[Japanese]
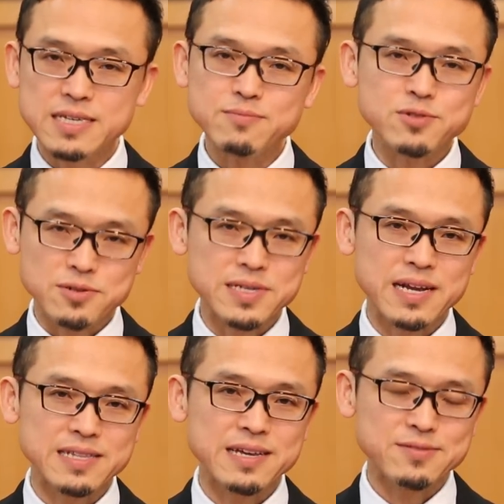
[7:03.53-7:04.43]
務とさ
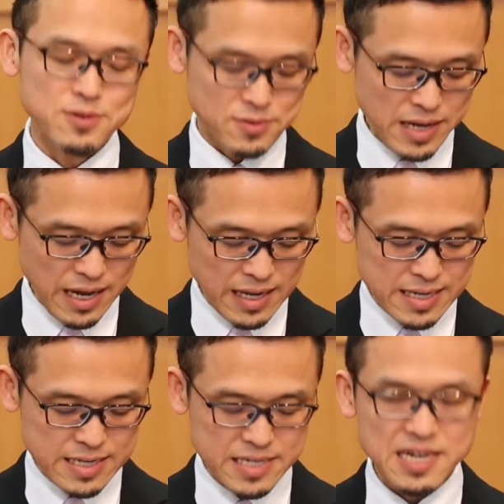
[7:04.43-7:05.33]
れているような
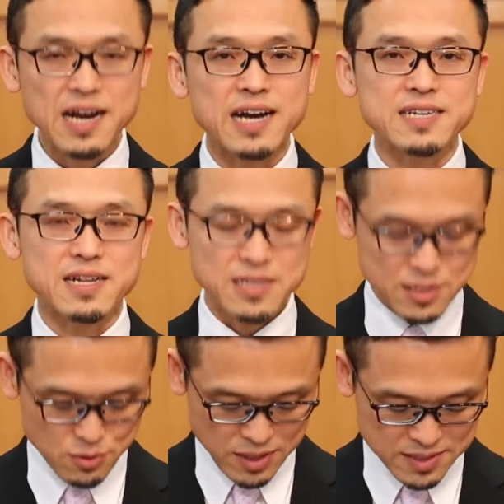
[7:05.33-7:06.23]
社会だった
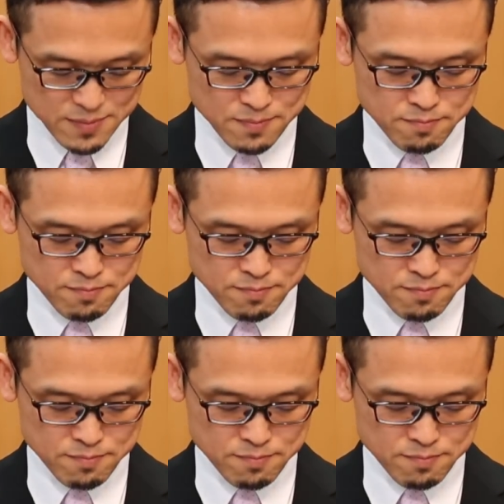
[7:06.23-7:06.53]
そうです。